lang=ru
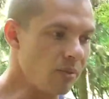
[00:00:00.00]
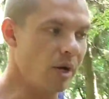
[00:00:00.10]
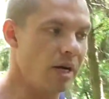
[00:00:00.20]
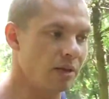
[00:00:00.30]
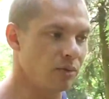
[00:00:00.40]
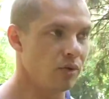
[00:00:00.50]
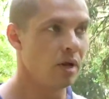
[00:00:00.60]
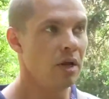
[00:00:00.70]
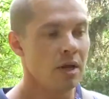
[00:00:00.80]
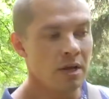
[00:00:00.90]
Поэтому
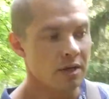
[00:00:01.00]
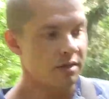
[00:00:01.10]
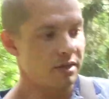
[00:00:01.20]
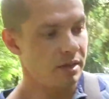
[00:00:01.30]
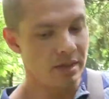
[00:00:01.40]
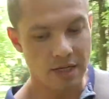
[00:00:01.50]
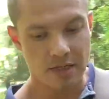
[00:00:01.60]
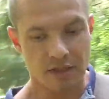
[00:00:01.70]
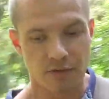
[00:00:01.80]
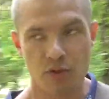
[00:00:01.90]
всегда
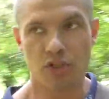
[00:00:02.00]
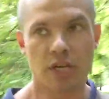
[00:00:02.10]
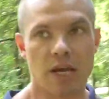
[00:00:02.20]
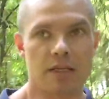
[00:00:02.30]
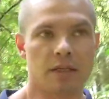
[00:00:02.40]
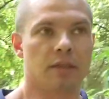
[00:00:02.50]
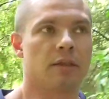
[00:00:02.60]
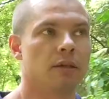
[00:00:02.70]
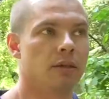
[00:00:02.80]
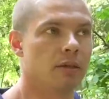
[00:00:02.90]
совмещайте
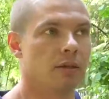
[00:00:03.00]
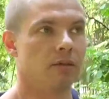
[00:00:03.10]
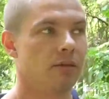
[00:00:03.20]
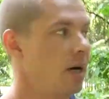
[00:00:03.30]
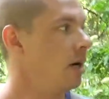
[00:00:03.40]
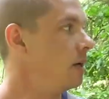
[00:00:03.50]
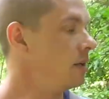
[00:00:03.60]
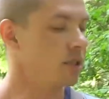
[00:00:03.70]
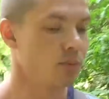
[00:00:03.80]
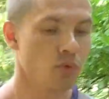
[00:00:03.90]
э, два
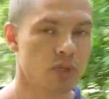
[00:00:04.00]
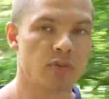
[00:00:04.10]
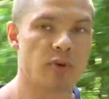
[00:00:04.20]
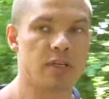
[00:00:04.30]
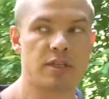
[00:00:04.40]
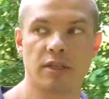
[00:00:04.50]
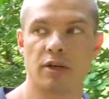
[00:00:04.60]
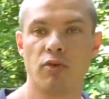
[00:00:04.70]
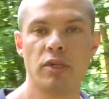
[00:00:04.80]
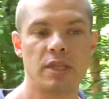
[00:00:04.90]
этих способа,
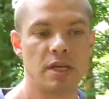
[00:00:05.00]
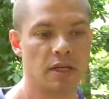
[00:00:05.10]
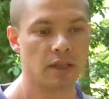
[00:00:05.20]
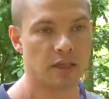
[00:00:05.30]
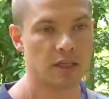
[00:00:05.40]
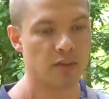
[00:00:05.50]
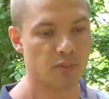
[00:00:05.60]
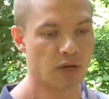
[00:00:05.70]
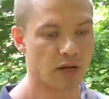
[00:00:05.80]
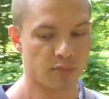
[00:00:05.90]
силовой тренинг и
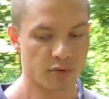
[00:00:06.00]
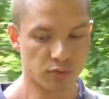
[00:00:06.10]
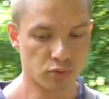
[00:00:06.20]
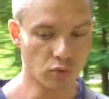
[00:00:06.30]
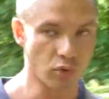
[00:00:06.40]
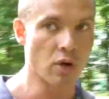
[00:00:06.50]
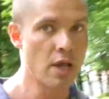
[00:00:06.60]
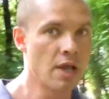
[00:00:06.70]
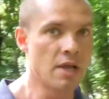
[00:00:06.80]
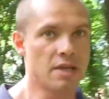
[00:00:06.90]
многоповторку.
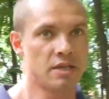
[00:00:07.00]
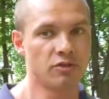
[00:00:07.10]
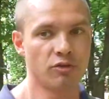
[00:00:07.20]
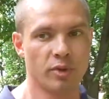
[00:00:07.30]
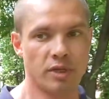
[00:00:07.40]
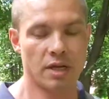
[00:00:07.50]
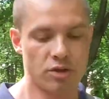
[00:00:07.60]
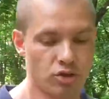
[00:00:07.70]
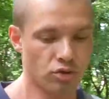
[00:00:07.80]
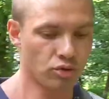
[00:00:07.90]
Если вы
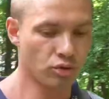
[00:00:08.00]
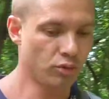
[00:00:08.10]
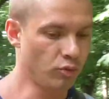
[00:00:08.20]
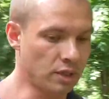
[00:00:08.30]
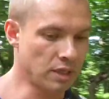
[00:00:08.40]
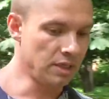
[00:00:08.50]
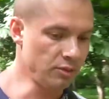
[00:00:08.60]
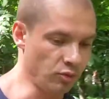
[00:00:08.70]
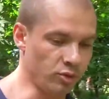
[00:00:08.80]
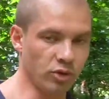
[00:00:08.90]
выполняете еще что-нибудь,
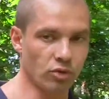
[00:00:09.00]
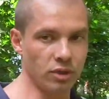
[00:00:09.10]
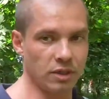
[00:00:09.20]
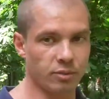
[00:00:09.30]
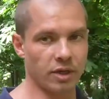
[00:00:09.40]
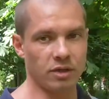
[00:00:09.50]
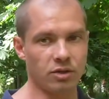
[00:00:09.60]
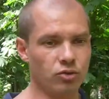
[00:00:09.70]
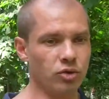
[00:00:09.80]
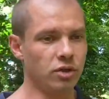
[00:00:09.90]
какие-нибудь методики
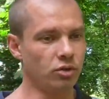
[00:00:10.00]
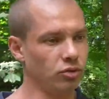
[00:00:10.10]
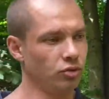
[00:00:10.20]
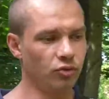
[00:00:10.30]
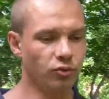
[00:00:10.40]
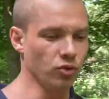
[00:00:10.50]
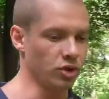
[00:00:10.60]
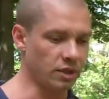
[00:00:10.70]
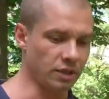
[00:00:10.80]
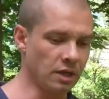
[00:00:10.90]
практикуете, то
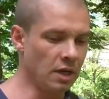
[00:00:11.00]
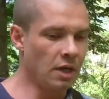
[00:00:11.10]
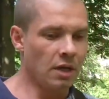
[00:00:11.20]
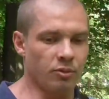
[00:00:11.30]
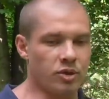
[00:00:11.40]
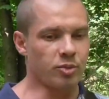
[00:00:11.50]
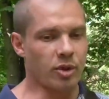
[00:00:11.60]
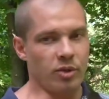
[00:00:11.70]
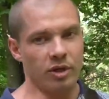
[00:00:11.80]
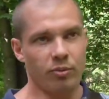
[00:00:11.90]
можете без
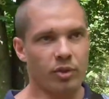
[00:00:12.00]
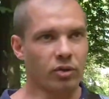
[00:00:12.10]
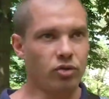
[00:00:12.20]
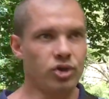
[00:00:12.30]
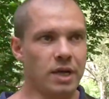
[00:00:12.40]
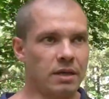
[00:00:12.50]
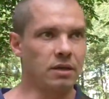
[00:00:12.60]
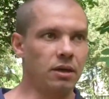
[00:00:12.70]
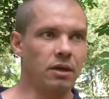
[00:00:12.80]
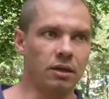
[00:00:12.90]
проблем подключать
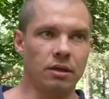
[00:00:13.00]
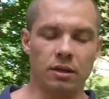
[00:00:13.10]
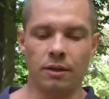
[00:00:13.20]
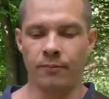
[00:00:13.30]
э,